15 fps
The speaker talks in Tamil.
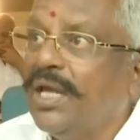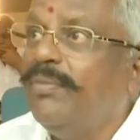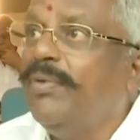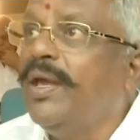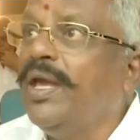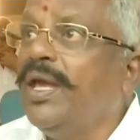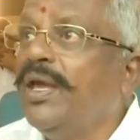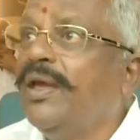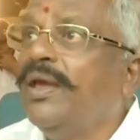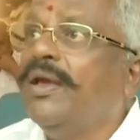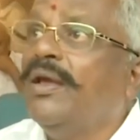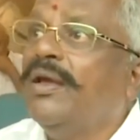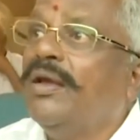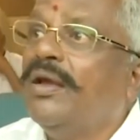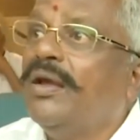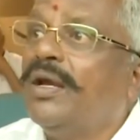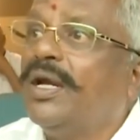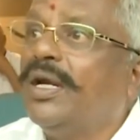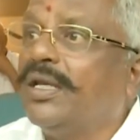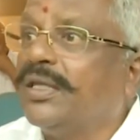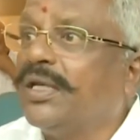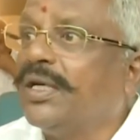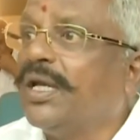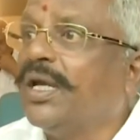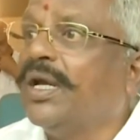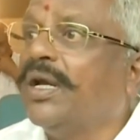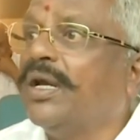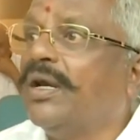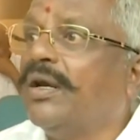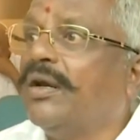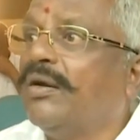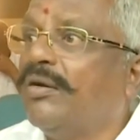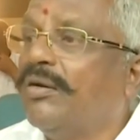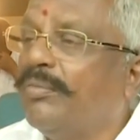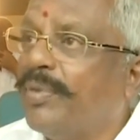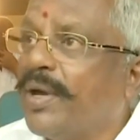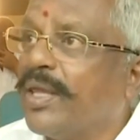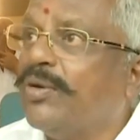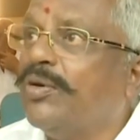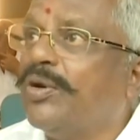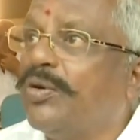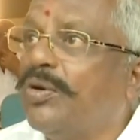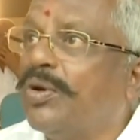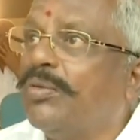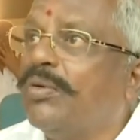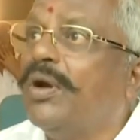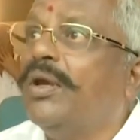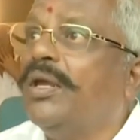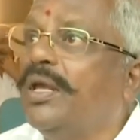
இபி e கிட்டத்தட்ட பதினோரு கோடி ரூபா